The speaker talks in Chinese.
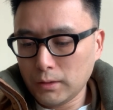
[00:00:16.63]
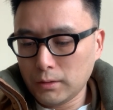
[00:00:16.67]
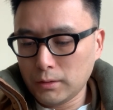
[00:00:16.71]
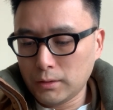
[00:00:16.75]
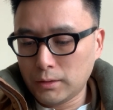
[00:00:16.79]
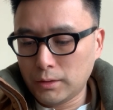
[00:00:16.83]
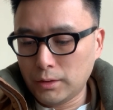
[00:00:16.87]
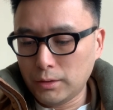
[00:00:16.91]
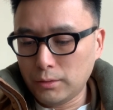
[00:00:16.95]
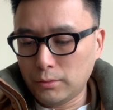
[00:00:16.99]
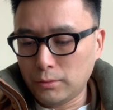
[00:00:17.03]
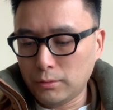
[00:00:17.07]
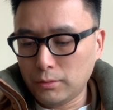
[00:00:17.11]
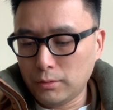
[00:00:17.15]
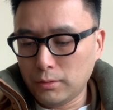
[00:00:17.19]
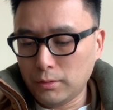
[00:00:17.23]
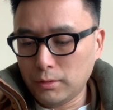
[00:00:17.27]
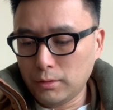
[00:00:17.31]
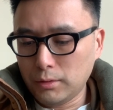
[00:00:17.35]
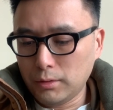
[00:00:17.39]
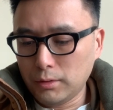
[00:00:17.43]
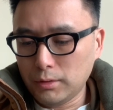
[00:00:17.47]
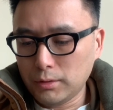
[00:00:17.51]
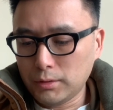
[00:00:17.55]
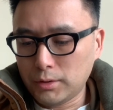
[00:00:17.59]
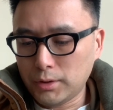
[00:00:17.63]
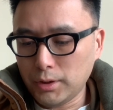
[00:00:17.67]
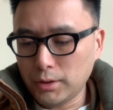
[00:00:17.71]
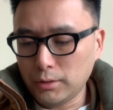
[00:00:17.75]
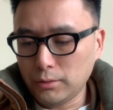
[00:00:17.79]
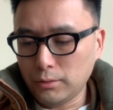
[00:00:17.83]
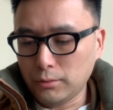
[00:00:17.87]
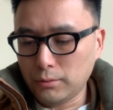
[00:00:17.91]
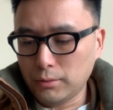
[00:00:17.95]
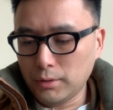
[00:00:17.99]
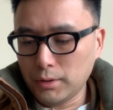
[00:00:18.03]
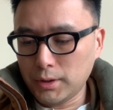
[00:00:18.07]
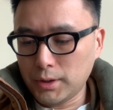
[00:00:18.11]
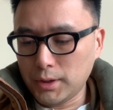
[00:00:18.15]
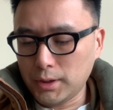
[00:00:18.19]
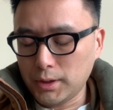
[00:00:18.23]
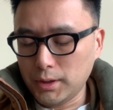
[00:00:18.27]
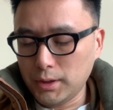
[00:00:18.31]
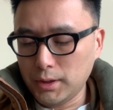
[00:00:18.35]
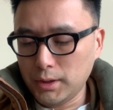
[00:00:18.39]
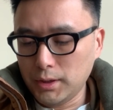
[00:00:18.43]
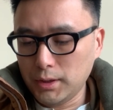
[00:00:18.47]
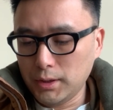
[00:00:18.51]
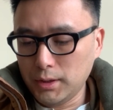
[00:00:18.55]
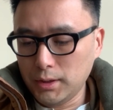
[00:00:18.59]
其夺尽夺其
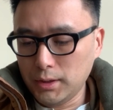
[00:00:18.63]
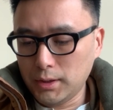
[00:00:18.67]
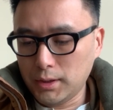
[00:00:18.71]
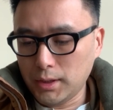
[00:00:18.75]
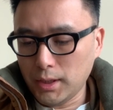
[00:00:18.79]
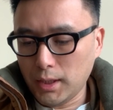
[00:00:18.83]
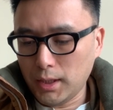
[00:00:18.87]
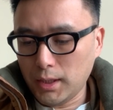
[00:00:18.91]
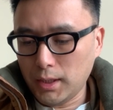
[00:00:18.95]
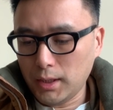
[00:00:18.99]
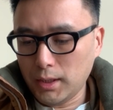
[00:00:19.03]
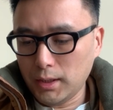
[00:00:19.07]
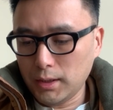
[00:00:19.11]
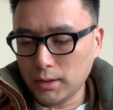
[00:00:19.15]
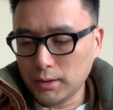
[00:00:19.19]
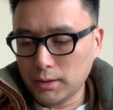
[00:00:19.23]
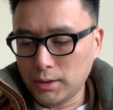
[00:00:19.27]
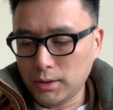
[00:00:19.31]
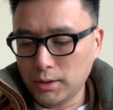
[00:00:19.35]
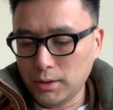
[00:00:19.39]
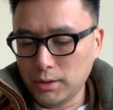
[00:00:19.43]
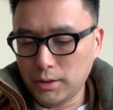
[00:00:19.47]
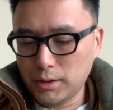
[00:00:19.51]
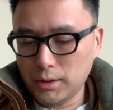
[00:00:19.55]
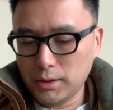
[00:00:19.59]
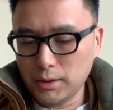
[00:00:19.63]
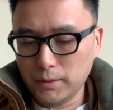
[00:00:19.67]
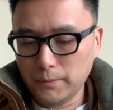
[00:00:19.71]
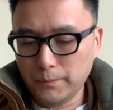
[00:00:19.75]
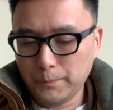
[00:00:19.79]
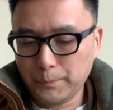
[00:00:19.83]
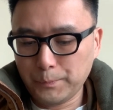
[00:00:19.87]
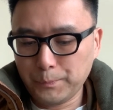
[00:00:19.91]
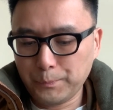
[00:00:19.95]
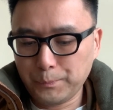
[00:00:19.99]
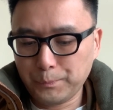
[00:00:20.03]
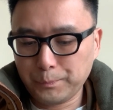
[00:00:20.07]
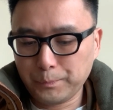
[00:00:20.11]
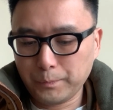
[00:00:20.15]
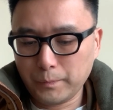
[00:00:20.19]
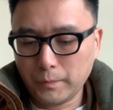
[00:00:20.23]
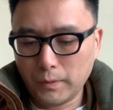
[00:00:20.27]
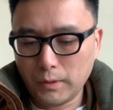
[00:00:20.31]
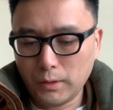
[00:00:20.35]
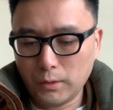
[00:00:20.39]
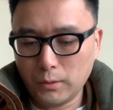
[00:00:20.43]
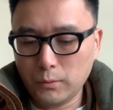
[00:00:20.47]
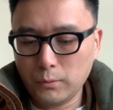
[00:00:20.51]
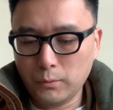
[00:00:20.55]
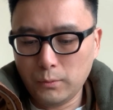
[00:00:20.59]
衣甲旗帜，
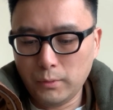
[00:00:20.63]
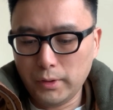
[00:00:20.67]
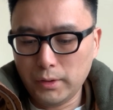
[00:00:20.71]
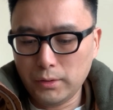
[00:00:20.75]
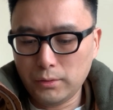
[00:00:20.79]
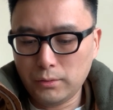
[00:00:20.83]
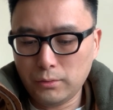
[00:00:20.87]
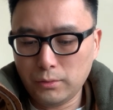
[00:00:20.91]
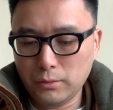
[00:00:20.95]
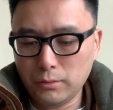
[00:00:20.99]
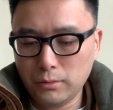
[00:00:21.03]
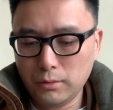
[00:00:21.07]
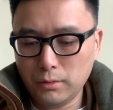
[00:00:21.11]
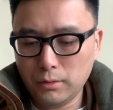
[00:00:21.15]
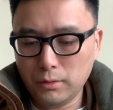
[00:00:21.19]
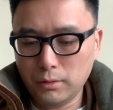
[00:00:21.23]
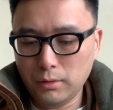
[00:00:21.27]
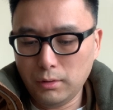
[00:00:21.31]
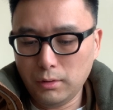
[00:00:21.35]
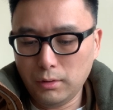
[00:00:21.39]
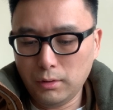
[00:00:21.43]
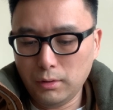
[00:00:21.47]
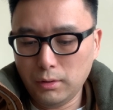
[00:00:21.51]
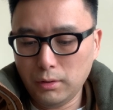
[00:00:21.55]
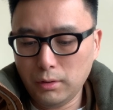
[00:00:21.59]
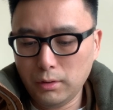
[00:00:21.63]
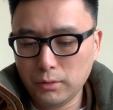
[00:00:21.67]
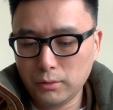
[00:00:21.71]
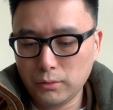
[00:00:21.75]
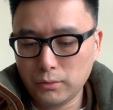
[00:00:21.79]
委作